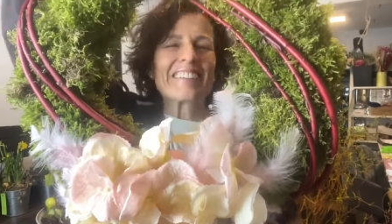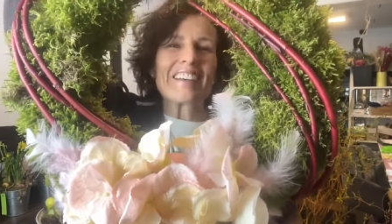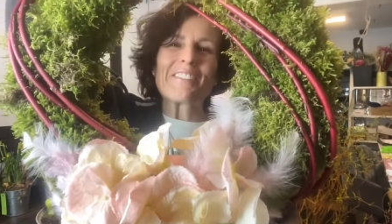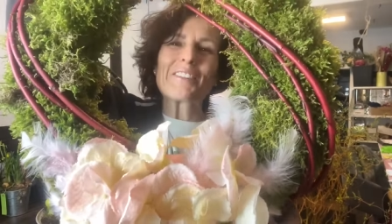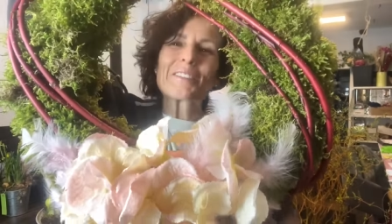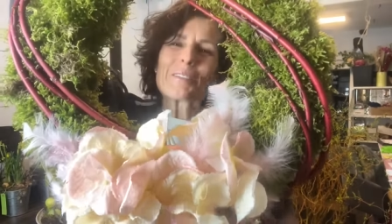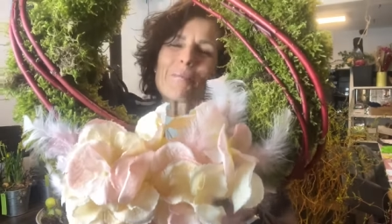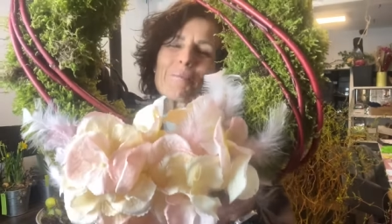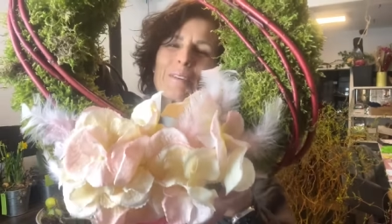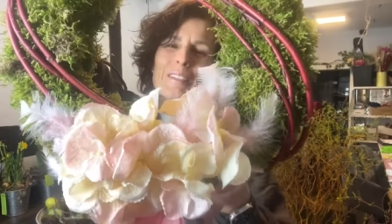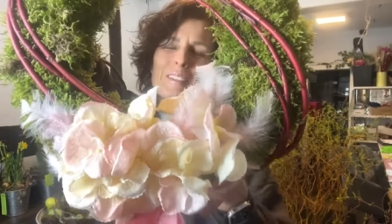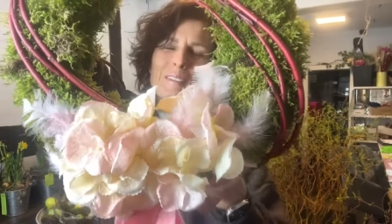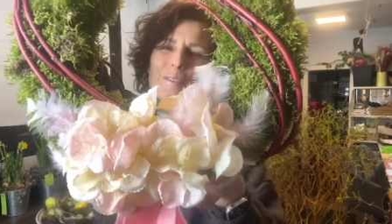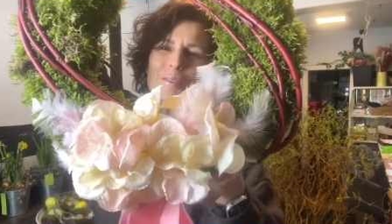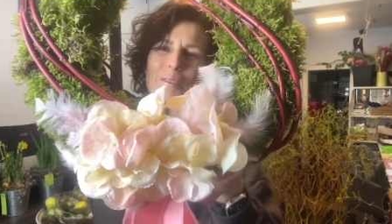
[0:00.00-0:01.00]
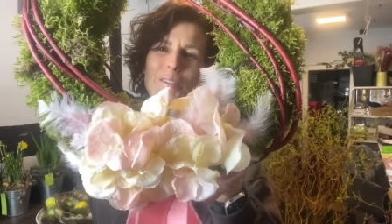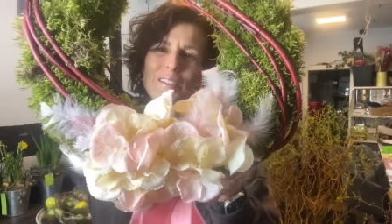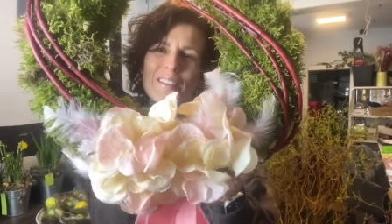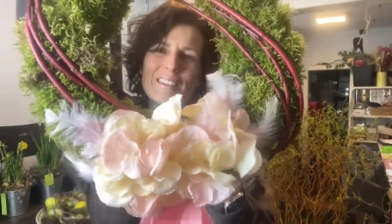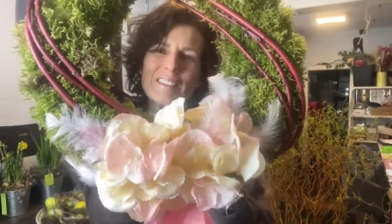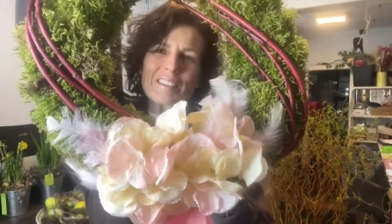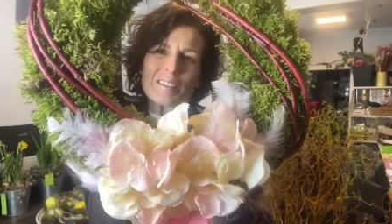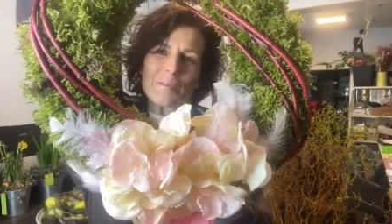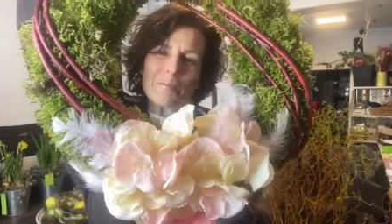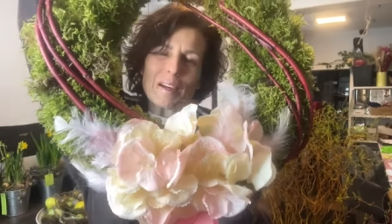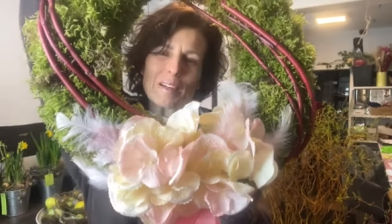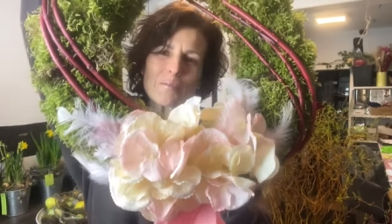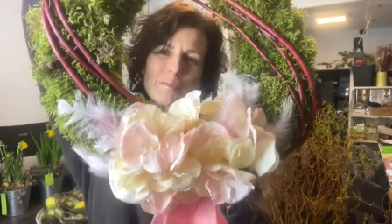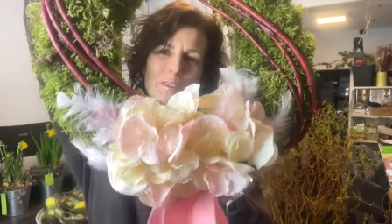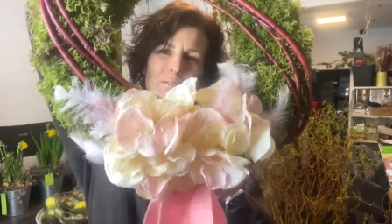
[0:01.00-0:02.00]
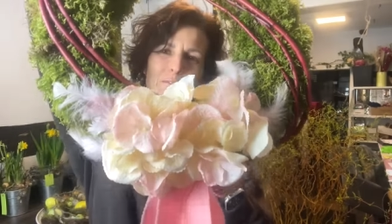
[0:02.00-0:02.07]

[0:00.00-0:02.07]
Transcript: den haben wir so ein bisschen österlich gemacht mit